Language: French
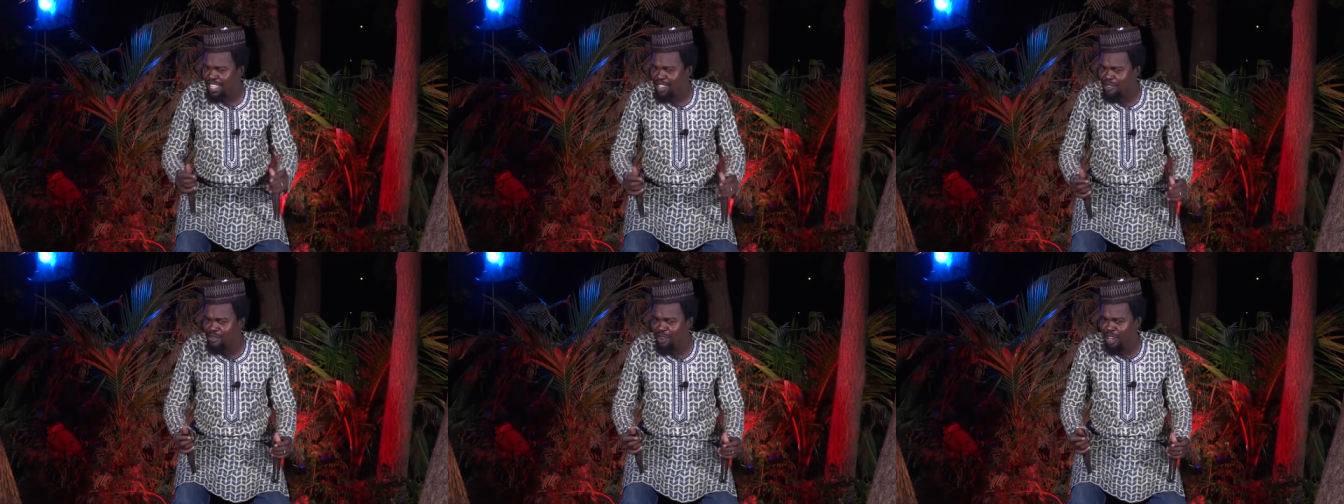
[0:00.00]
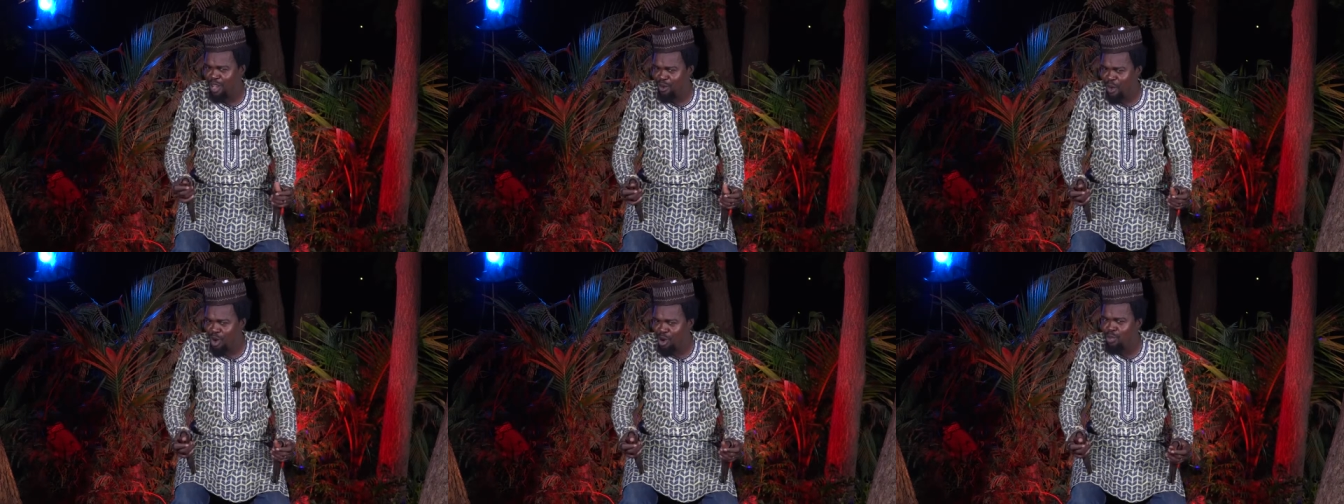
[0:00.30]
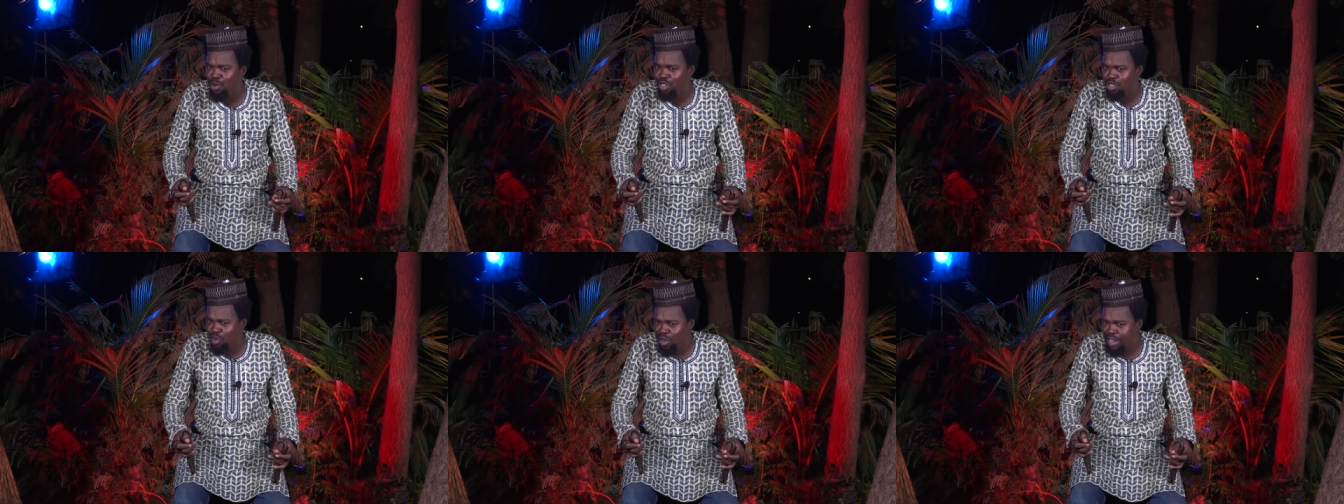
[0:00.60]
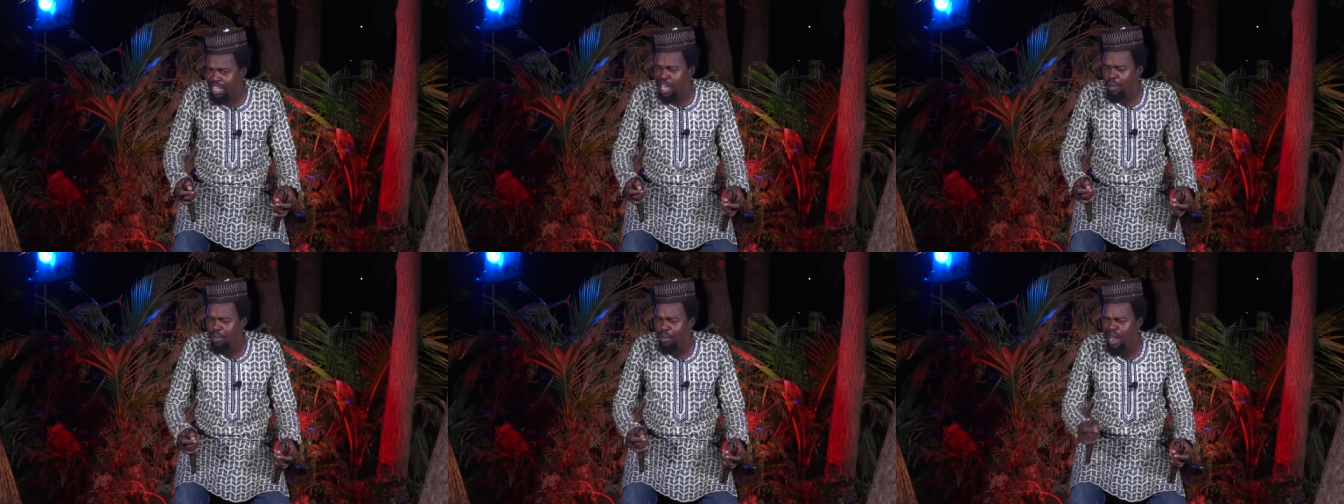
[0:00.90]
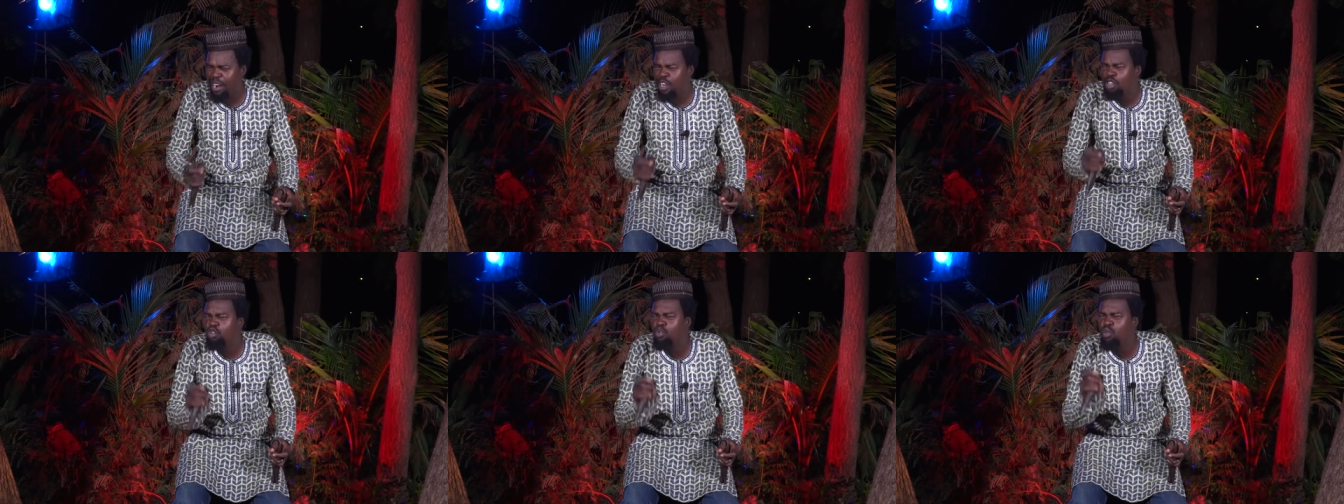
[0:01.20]
qui font école buissonnière pour
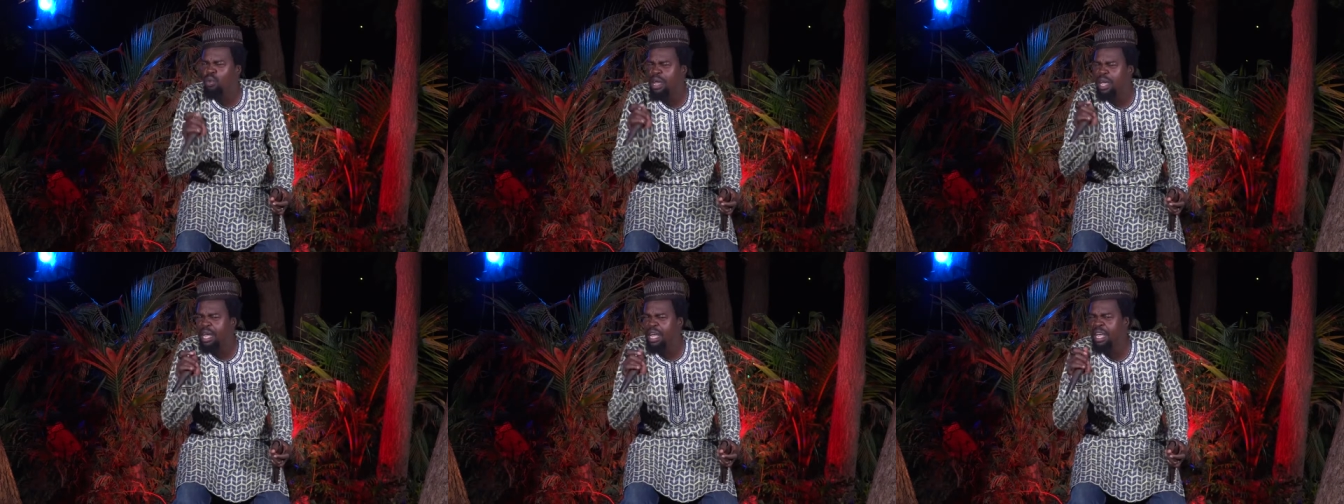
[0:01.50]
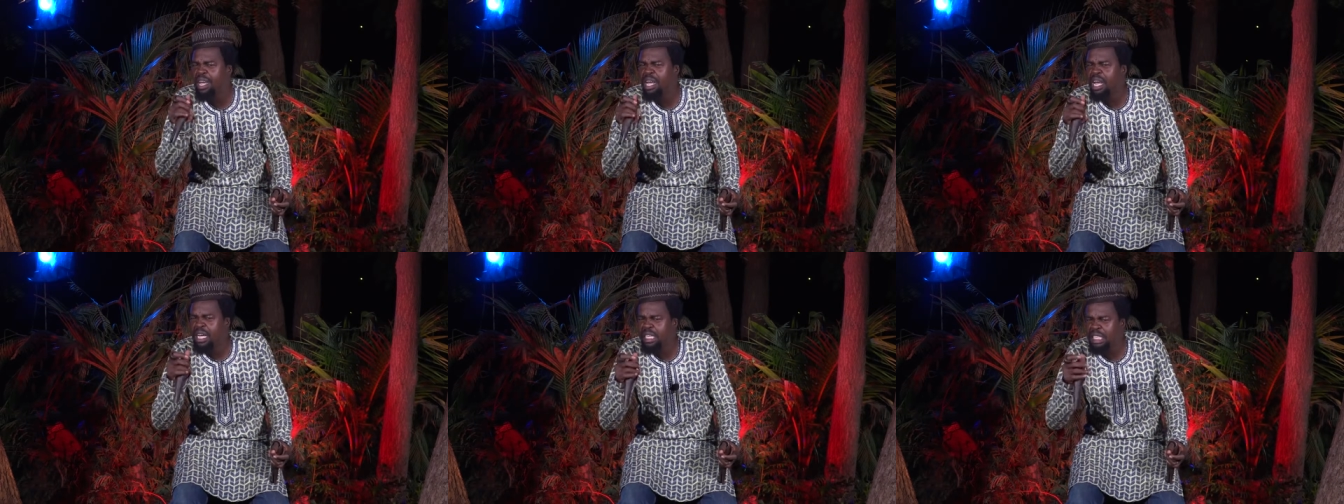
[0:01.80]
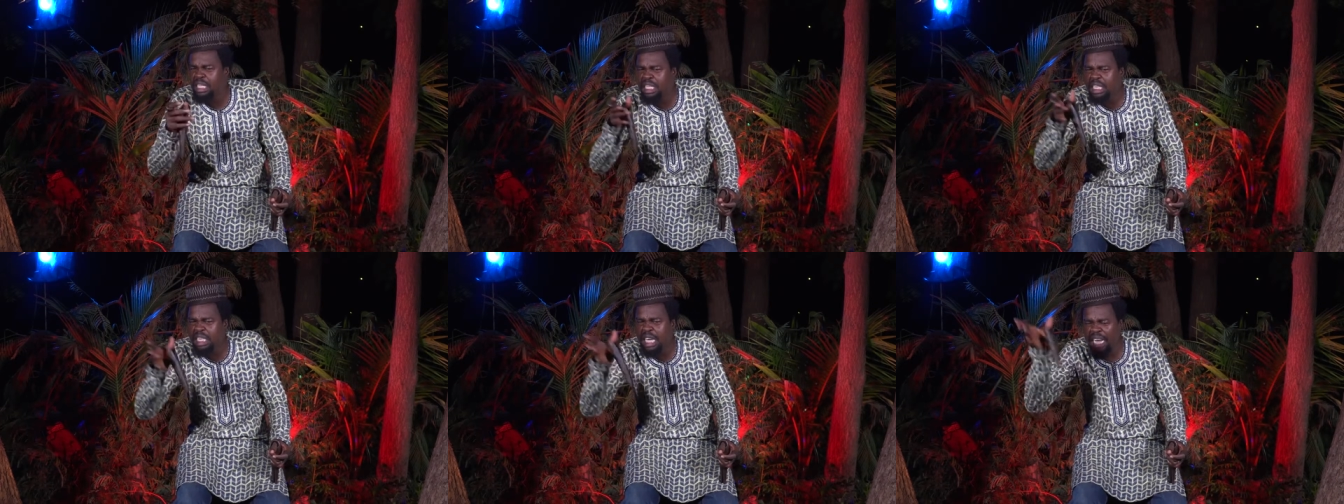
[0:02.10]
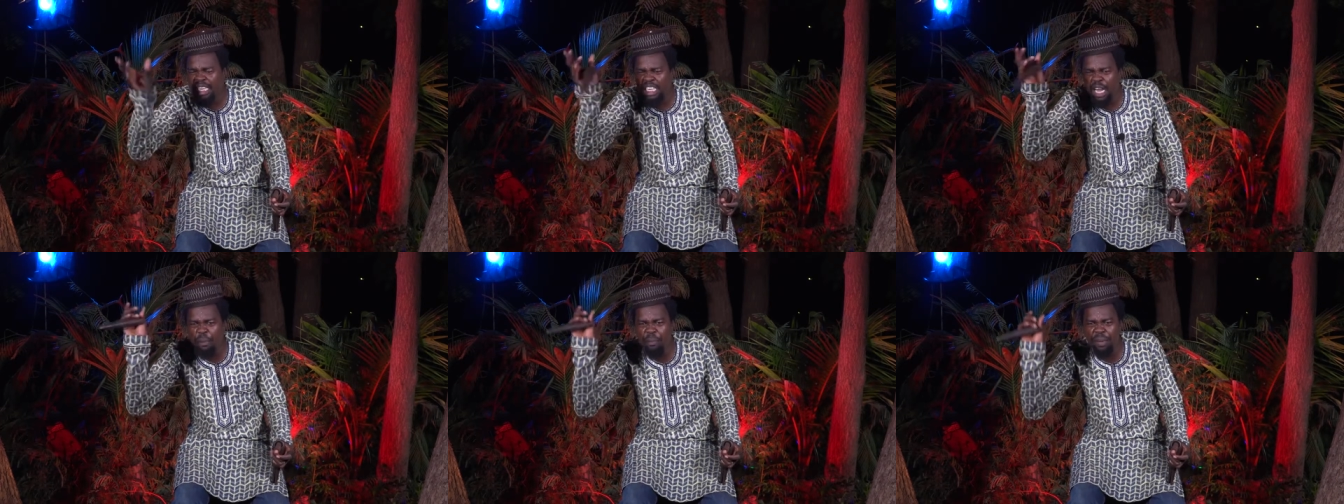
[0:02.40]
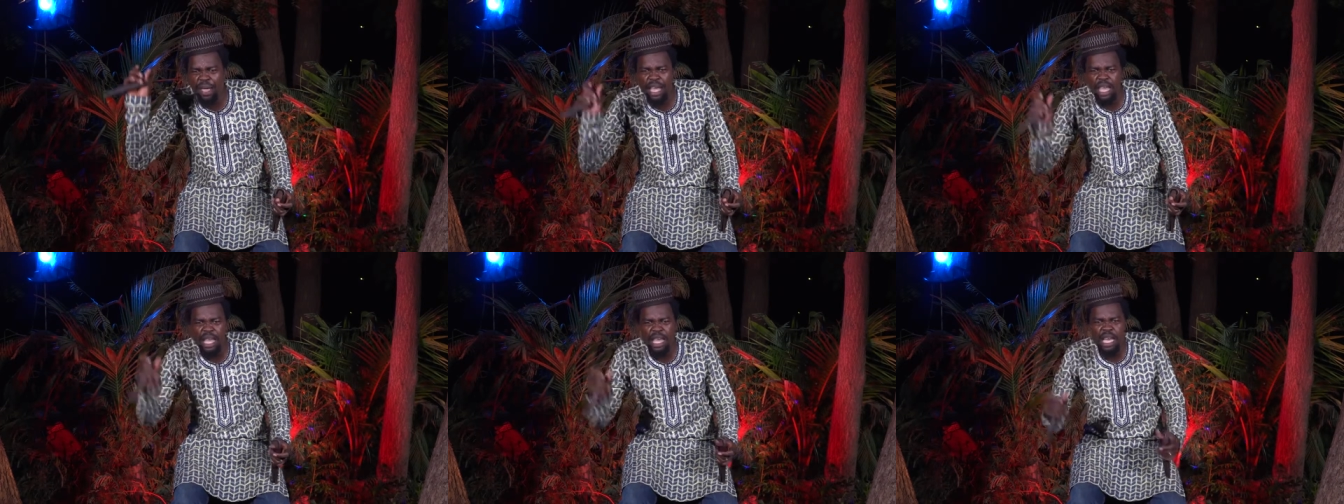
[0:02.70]
aller jouer qui a des
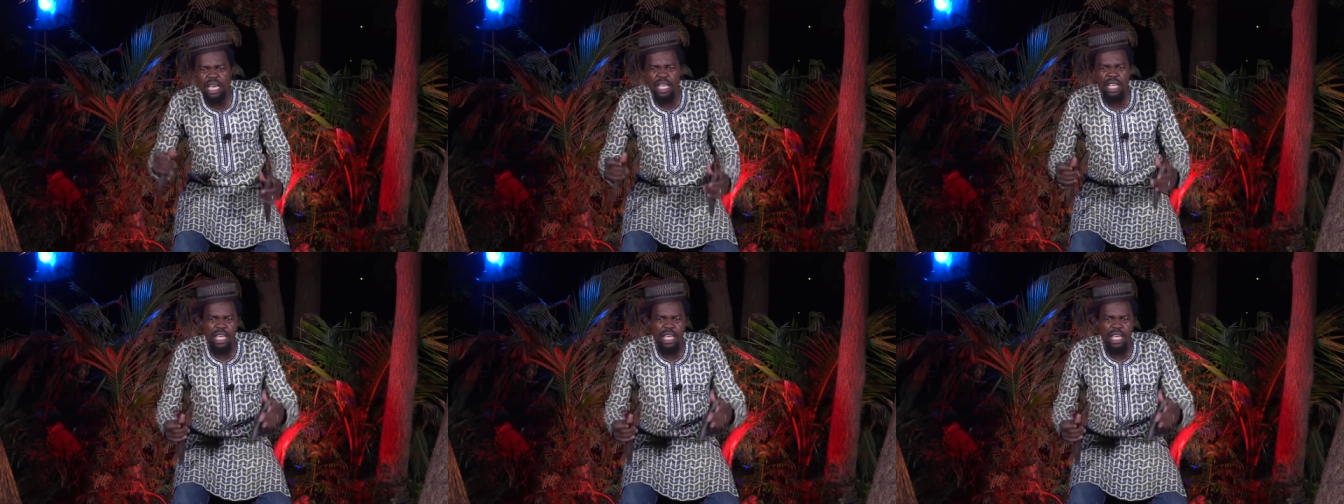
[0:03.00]
billes,